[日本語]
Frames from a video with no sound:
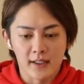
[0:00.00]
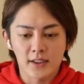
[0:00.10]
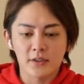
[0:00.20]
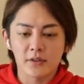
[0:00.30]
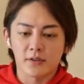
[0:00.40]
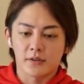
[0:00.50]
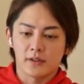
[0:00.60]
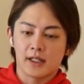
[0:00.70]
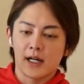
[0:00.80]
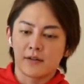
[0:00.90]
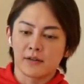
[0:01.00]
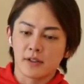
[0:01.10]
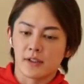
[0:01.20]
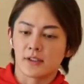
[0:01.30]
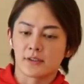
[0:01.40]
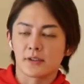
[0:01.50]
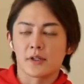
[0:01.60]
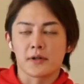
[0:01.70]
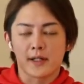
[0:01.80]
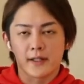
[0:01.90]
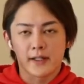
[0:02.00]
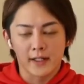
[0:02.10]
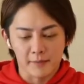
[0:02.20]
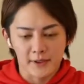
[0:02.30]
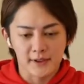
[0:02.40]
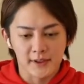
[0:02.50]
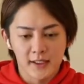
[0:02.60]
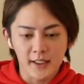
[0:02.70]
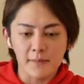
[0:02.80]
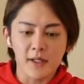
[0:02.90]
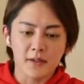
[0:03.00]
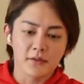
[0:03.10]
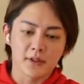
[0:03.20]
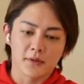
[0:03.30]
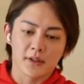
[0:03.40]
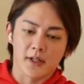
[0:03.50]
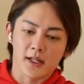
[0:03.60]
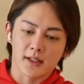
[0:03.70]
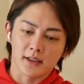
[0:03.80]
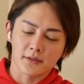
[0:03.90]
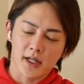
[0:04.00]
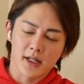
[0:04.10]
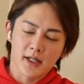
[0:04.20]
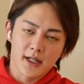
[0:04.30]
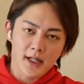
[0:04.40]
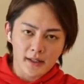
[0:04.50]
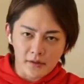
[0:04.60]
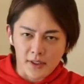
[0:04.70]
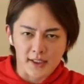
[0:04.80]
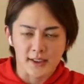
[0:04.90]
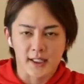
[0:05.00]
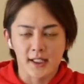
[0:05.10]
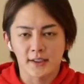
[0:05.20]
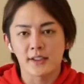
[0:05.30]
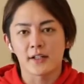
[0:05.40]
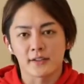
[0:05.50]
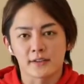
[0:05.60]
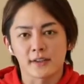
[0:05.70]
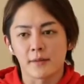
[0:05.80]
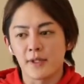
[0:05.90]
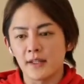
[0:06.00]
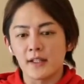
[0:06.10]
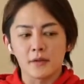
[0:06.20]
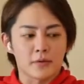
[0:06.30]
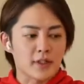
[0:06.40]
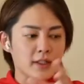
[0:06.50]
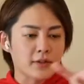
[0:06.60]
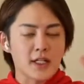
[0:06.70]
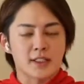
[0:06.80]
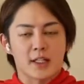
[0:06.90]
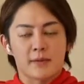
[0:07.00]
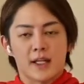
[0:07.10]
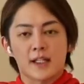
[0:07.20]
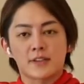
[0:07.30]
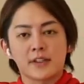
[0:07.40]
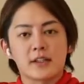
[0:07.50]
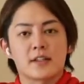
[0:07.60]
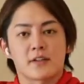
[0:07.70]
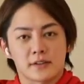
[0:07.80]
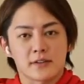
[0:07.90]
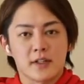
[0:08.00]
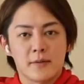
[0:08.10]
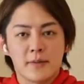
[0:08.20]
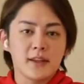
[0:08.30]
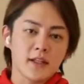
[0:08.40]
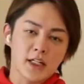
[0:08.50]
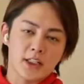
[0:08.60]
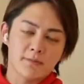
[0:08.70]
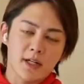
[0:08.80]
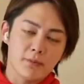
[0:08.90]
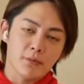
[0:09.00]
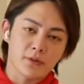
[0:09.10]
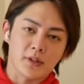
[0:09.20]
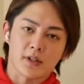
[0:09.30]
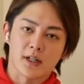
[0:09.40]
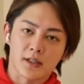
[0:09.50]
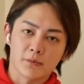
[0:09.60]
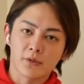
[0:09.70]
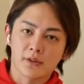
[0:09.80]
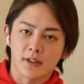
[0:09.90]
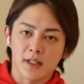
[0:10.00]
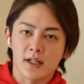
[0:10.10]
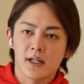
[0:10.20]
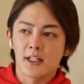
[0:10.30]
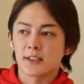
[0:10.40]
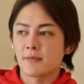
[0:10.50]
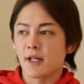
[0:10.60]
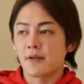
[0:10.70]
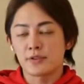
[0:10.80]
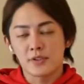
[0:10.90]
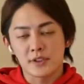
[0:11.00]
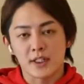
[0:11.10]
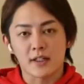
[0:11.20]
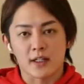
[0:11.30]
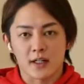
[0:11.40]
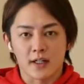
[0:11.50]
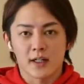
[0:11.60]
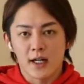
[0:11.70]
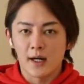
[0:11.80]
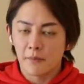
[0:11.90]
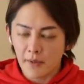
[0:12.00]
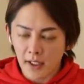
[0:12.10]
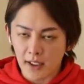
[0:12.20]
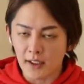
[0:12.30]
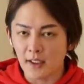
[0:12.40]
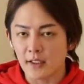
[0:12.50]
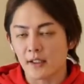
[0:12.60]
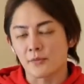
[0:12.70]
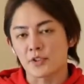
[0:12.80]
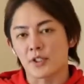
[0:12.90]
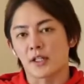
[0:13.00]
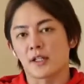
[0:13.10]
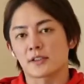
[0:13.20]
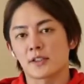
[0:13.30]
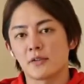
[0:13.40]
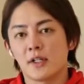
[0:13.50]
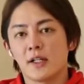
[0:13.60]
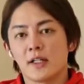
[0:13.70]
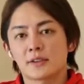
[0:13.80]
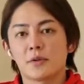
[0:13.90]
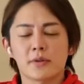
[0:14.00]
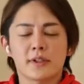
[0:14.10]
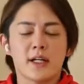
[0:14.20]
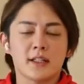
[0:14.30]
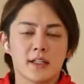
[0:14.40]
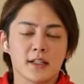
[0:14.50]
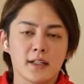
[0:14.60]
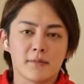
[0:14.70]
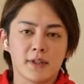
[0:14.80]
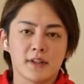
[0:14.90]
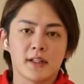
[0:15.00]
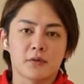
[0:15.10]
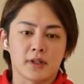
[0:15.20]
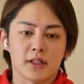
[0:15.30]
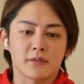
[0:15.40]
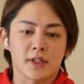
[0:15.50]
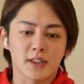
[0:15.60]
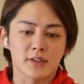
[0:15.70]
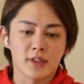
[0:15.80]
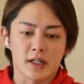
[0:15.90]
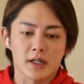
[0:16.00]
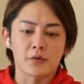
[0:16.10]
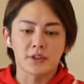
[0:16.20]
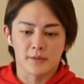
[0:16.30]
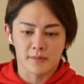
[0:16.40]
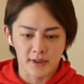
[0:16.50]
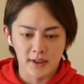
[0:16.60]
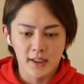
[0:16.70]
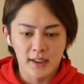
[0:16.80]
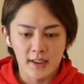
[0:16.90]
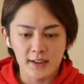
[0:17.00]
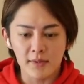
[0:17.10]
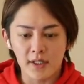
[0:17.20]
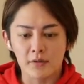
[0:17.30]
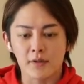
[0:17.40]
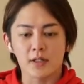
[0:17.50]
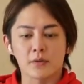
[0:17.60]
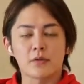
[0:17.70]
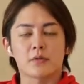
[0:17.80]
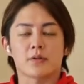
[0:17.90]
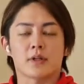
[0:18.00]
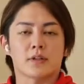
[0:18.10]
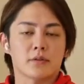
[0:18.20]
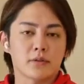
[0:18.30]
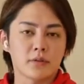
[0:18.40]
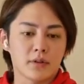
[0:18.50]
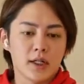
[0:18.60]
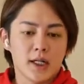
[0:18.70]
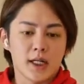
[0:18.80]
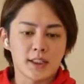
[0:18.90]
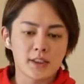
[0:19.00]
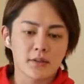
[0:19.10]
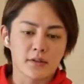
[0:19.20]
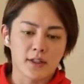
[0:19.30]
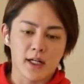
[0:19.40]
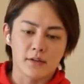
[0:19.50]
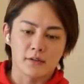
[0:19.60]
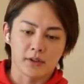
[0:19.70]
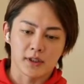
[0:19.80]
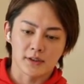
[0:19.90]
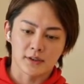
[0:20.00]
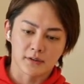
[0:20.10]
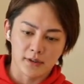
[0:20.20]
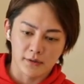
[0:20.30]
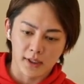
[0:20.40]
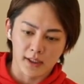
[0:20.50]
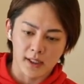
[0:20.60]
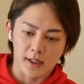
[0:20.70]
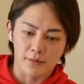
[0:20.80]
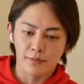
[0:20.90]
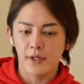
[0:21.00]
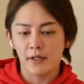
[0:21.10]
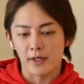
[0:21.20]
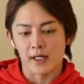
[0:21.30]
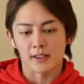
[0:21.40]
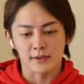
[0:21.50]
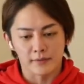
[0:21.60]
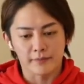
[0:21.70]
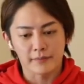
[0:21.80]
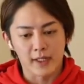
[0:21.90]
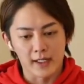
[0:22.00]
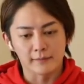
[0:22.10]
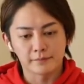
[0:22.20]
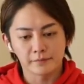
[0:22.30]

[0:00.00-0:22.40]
1ドル買うのに必要なお金は減ります。で、今日本で起きてる円安は、円の価値が安くなるんですよ。だからみんなのお金の価値が今安くなってるんですよ。みんな1万円持ってるから、持ってて、1万円普通に使えるから、あんまり気にならないかもしれないですけど、相対的にみんなのお金の価値は落ちてます。つまりこれはどういうことかというと、1ドル買うのに必要なお金が増えるわけですよ。はい。